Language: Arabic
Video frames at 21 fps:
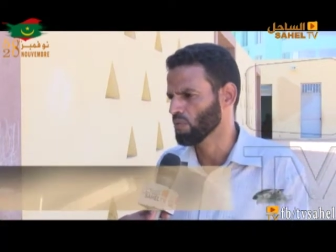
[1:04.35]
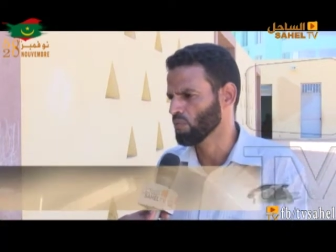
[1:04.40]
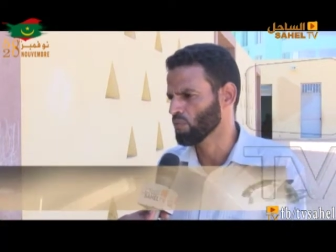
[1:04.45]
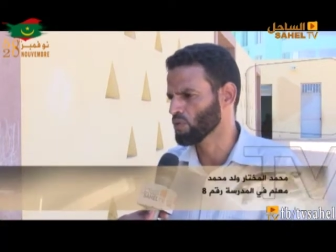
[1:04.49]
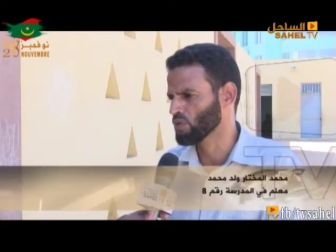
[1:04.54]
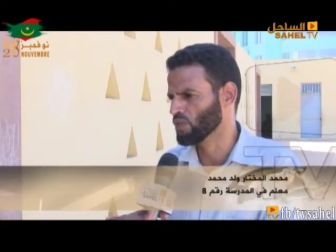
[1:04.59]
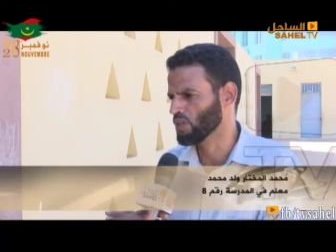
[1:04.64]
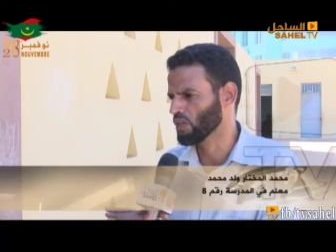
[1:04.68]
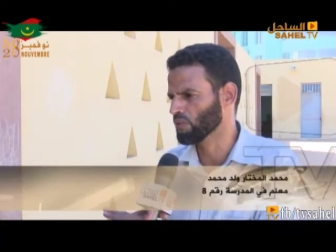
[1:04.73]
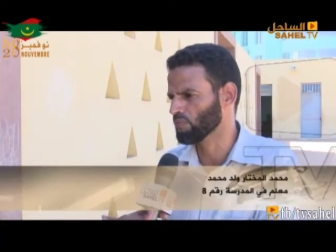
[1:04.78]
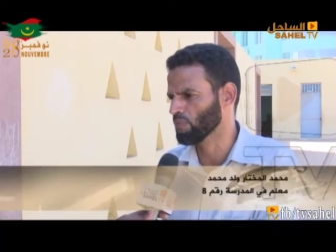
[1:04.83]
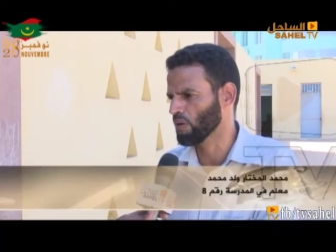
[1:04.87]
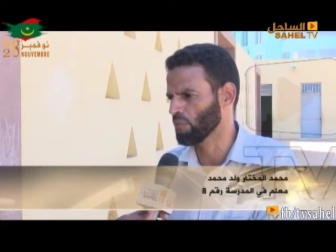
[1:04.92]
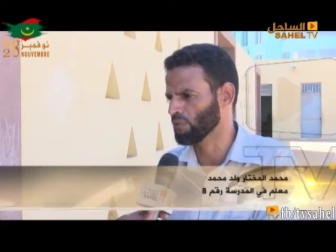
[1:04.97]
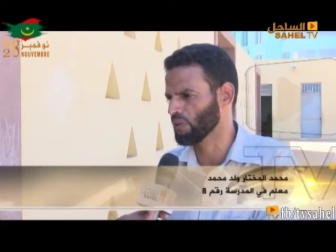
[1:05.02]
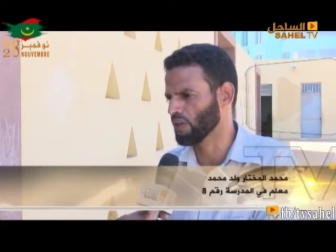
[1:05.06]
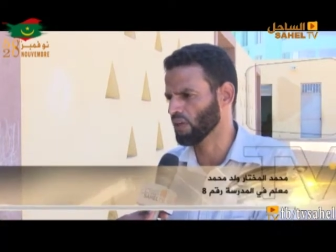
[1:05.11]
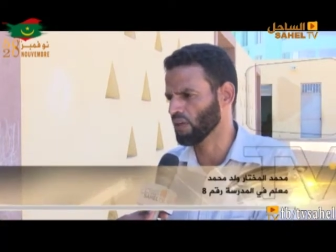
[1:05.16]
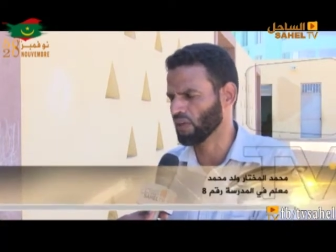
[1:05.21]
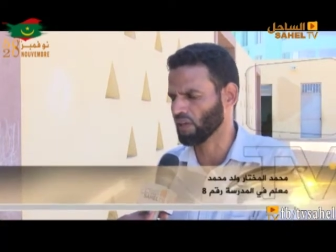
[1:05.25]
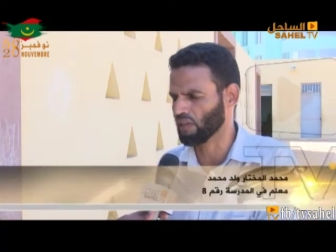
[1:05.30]
مشكلة
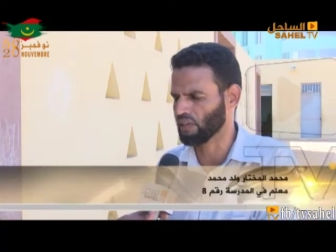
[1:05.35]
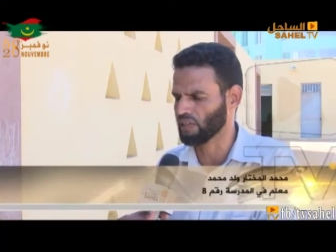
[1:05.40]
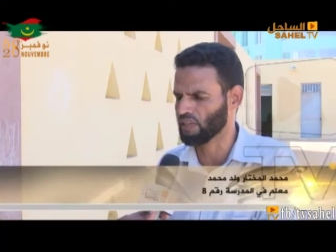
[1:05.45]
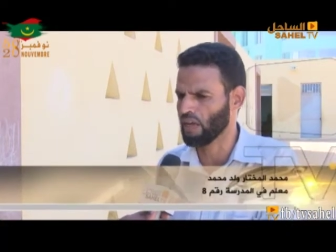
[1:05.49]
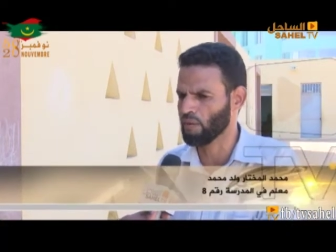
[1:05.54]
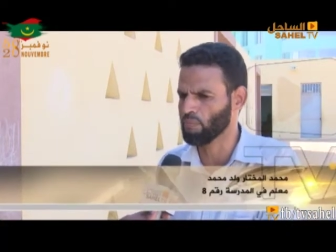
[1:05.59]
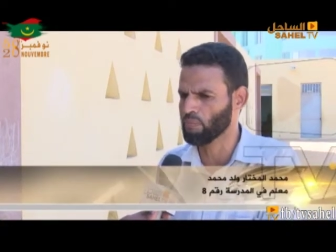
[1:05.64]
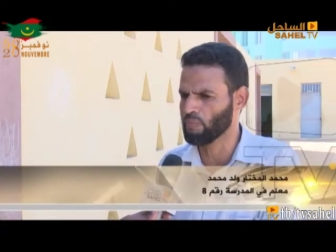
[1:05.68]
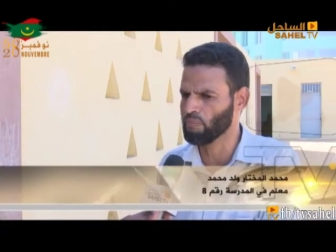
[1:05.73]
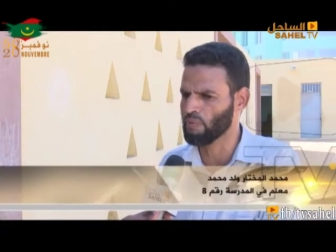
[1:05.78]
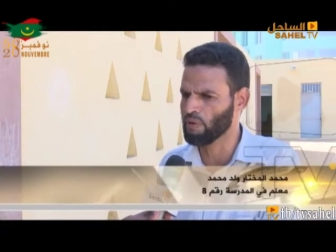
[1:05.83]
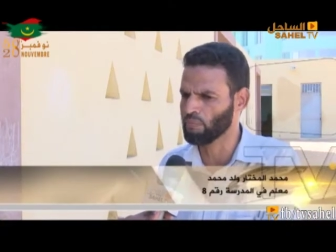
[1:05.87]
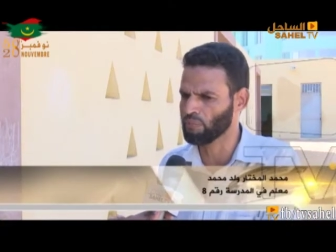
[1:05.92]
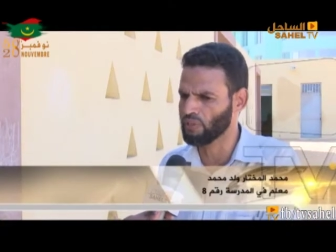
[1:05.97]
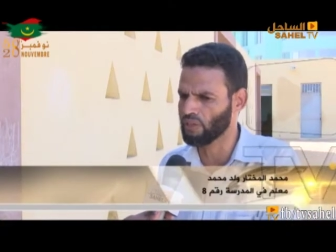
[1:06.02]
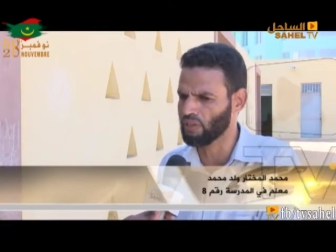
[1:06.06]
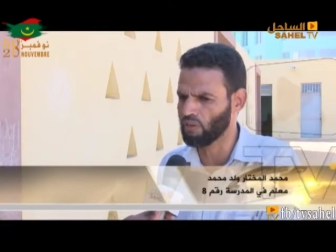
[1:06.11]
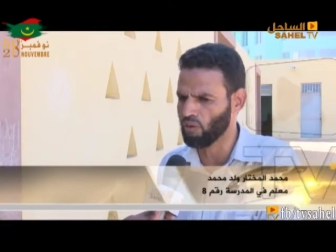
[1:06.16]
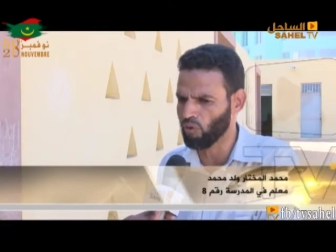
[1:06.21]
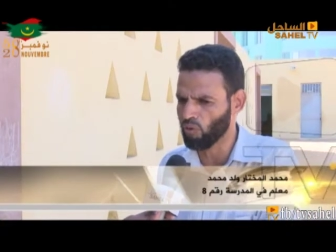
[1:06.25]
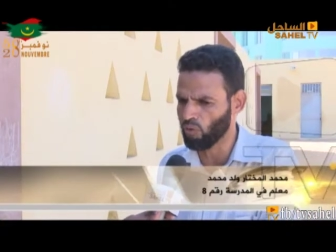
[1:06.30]
مبدأ غياب
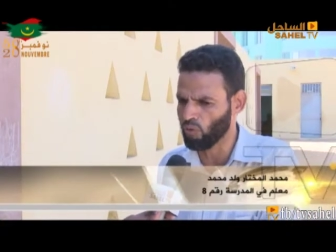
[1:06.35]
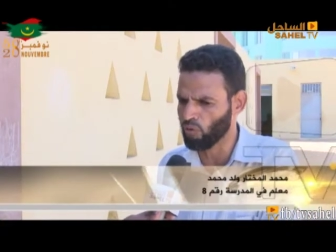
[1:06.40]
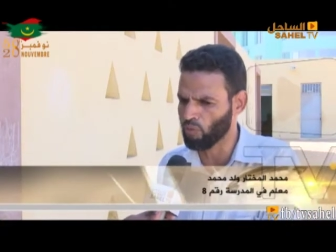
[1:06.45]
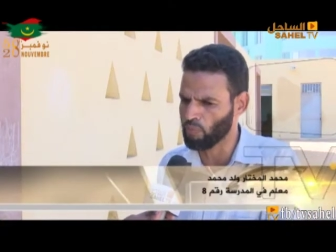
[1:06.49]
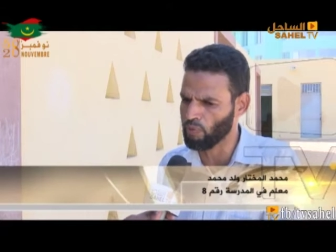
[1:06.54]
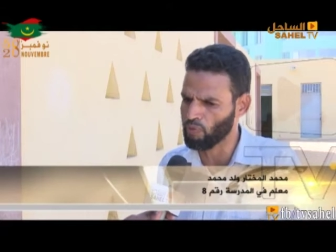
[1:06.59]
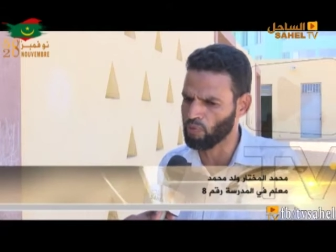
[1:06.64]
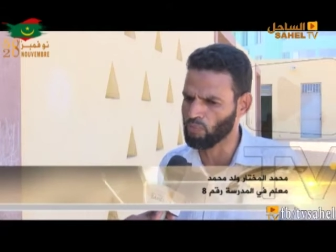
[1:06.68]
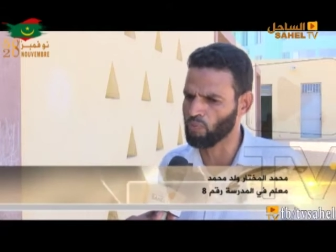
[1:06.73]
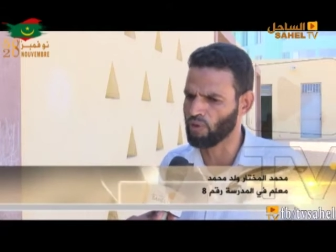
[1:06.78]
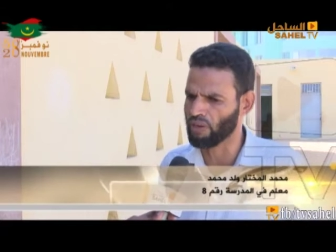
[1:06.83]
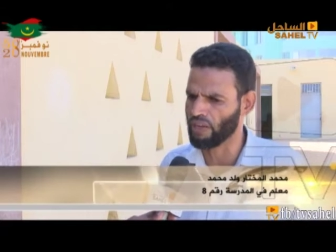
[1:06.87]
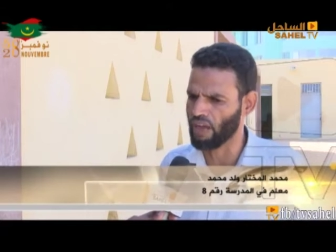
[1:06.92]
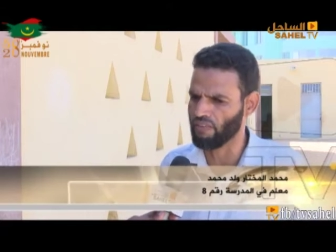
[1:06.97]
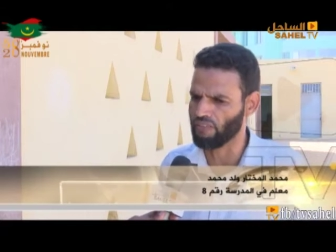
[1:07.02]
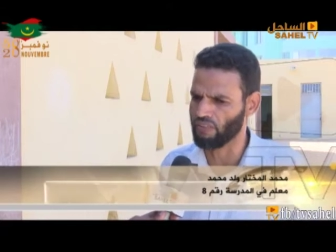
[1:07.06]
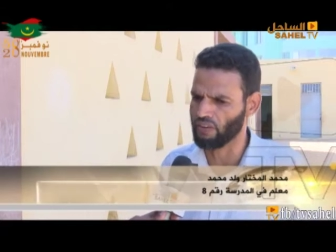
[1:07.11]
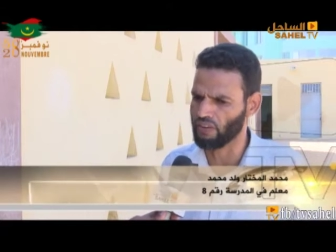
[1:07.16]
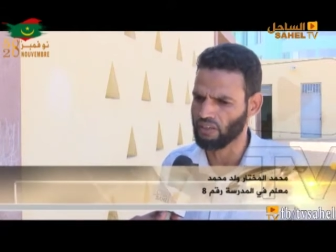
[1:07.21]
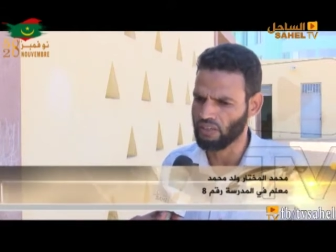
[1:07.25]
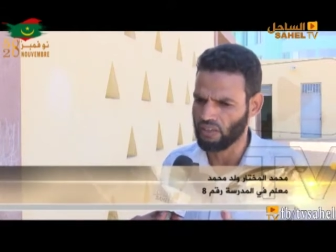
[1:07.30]
مبدأ العقوبة
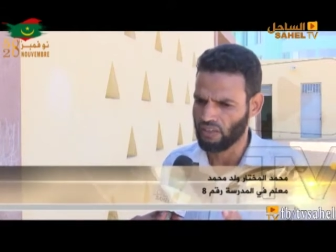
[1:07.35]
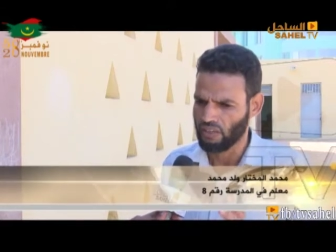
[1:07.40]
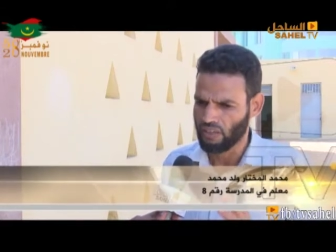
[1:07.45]
والمكافأة